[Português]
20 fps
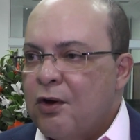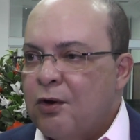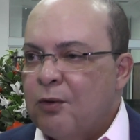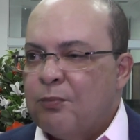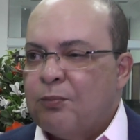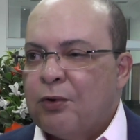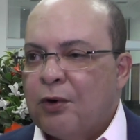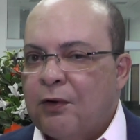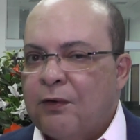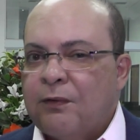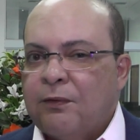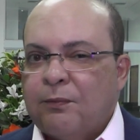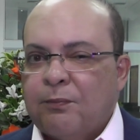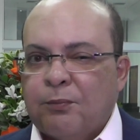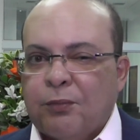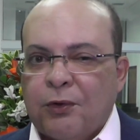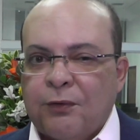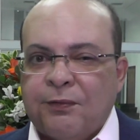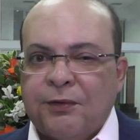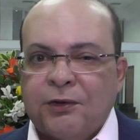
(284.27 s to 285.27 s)
e o
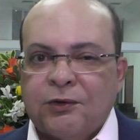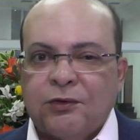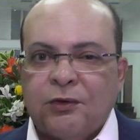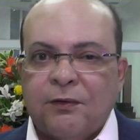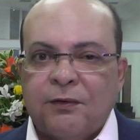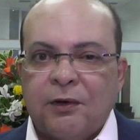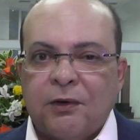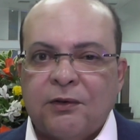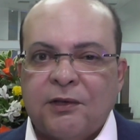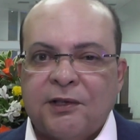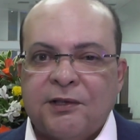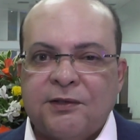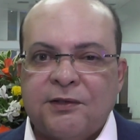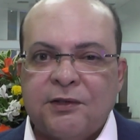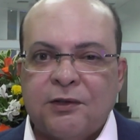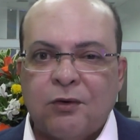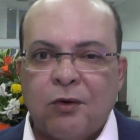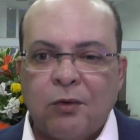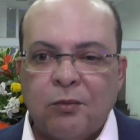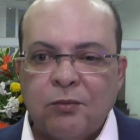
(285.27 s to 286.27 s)
professor
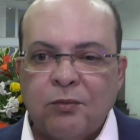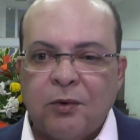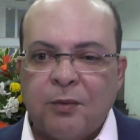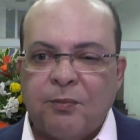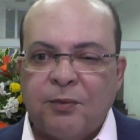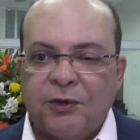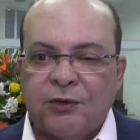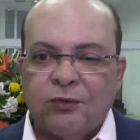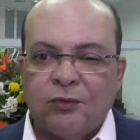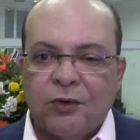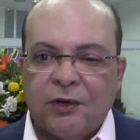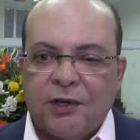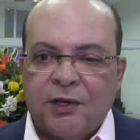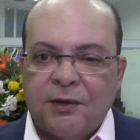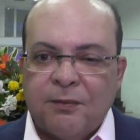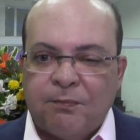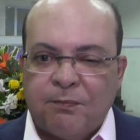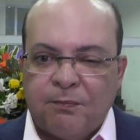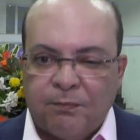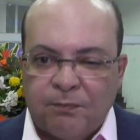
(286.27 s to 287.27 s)
Valdeci, como uma pessoa
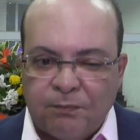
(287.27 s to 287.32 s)
que